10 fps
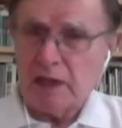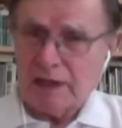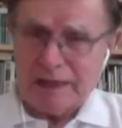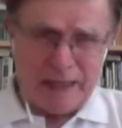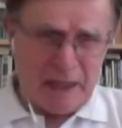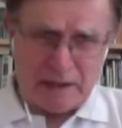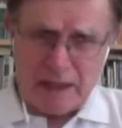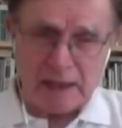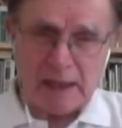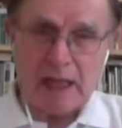Я
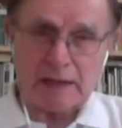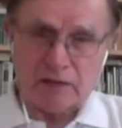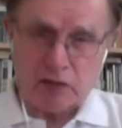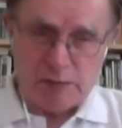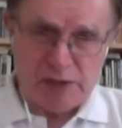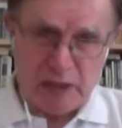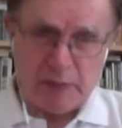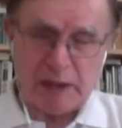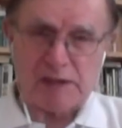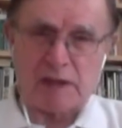неоднократно, в том числе
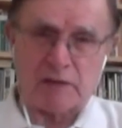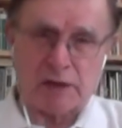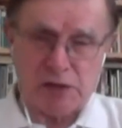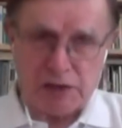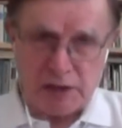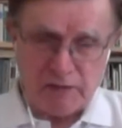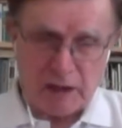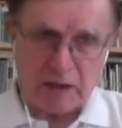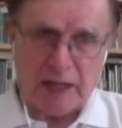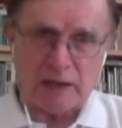по России-24,
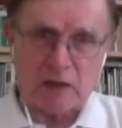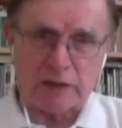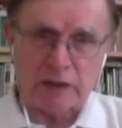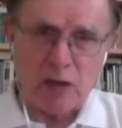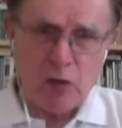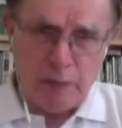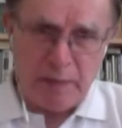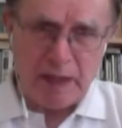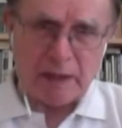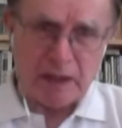выкладывал
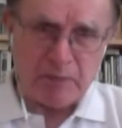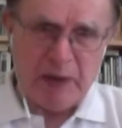документы,